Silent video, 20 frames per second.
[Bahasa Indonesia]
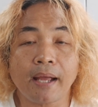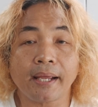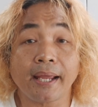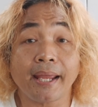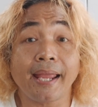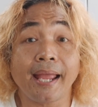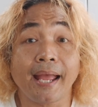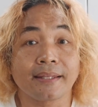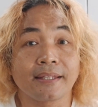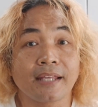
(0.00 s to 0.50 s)

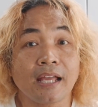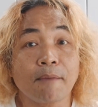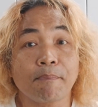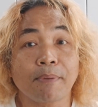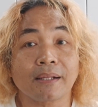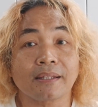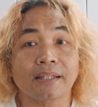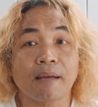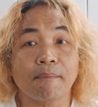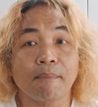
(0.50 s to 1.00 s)

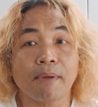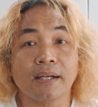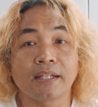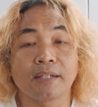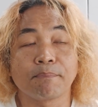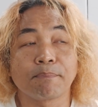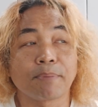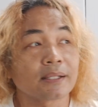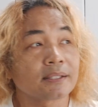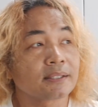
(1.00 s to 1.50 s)
pemakaiannya
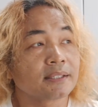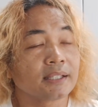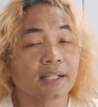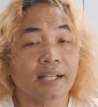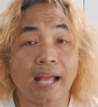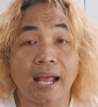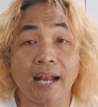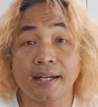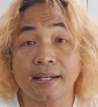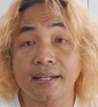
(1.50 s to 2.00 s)
pertama
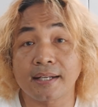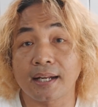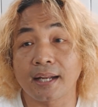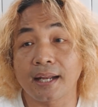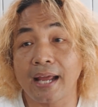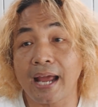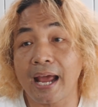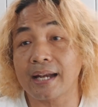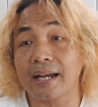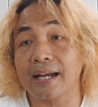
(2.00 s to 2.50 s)
dibersihkan
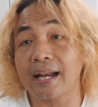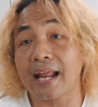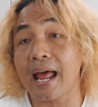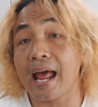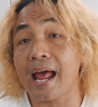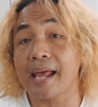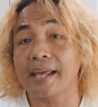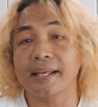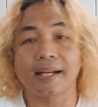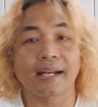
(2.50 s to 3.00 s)
dengan
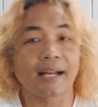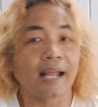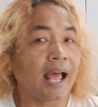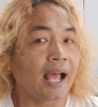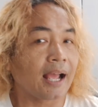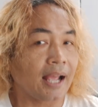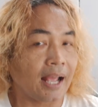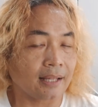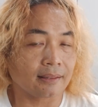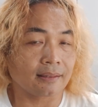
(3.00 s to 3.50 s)
air
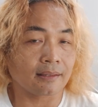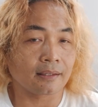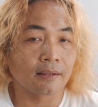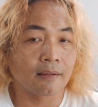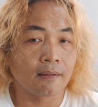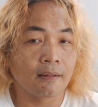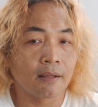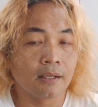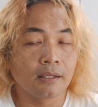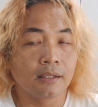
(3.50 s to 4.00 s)
hangat.
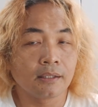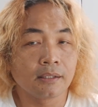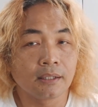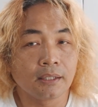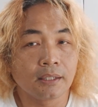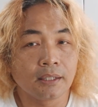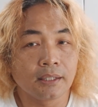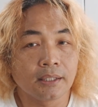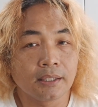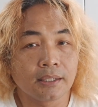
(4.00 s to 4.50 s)

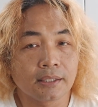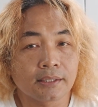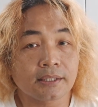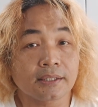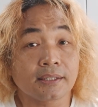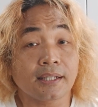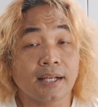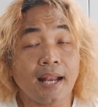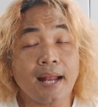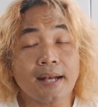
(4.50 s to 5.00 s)

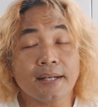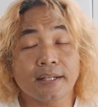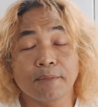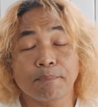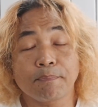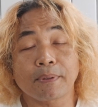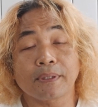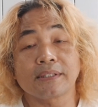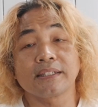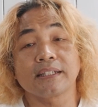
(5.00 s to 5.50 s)
Setelah
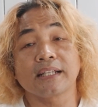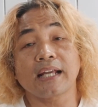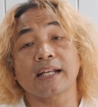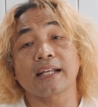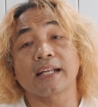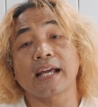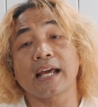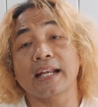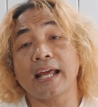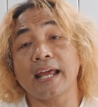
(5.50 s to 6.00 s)

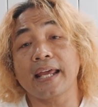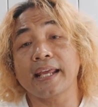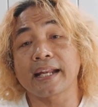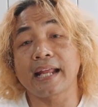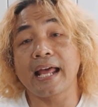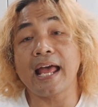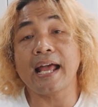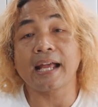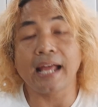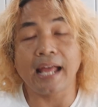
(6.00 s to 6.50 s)
dibersihkan dengan
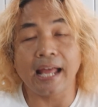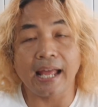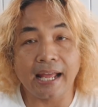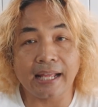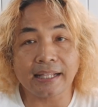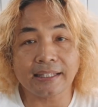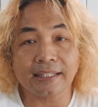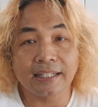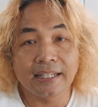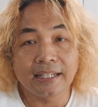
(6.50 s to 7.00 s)
air
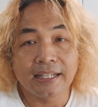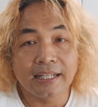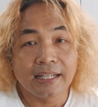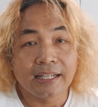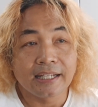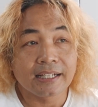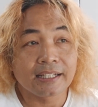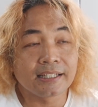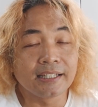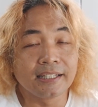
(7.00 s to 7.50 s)
hangat,
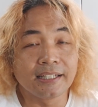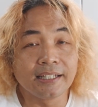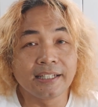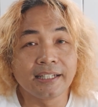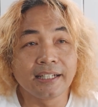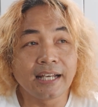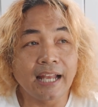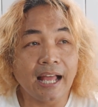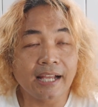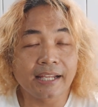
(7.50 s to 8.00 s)

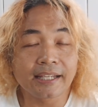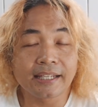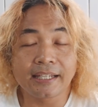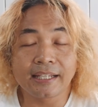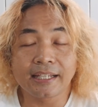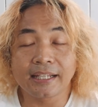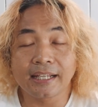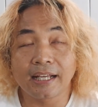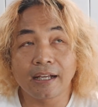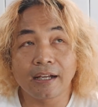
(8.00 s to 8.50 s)

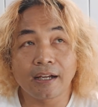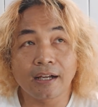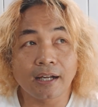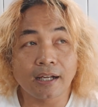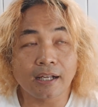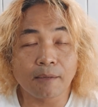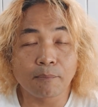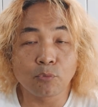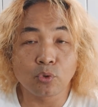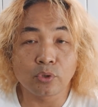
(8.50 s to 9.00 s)
dihilangi
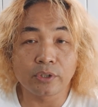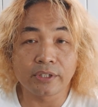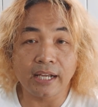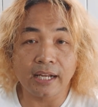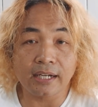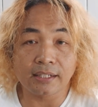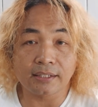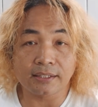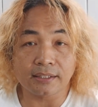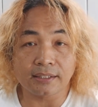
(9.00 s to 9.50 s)
eh,
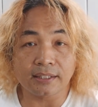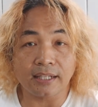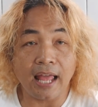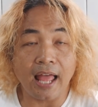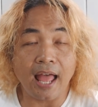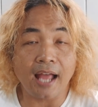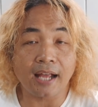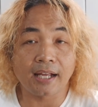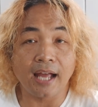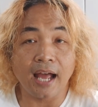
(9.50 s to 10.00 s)
kemudian
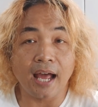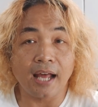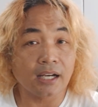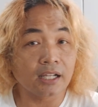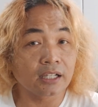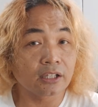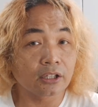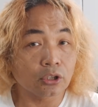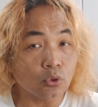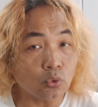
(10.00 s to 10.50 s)
setelah
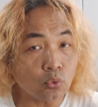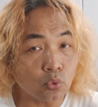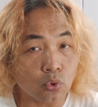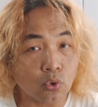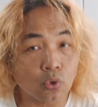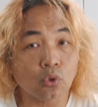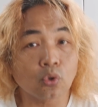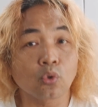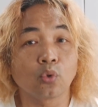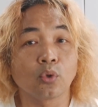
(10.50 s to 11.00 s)
agak
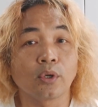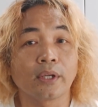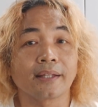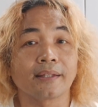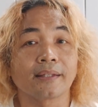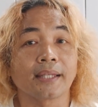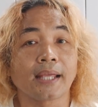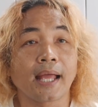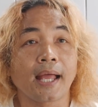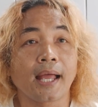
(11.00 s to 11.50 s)
lentur
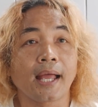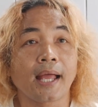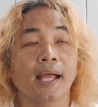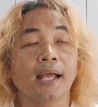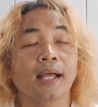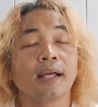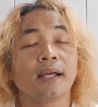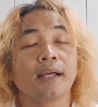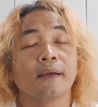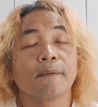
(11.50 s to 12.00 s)

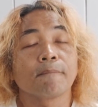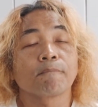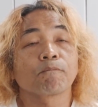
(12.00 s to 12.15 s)
kulitnya,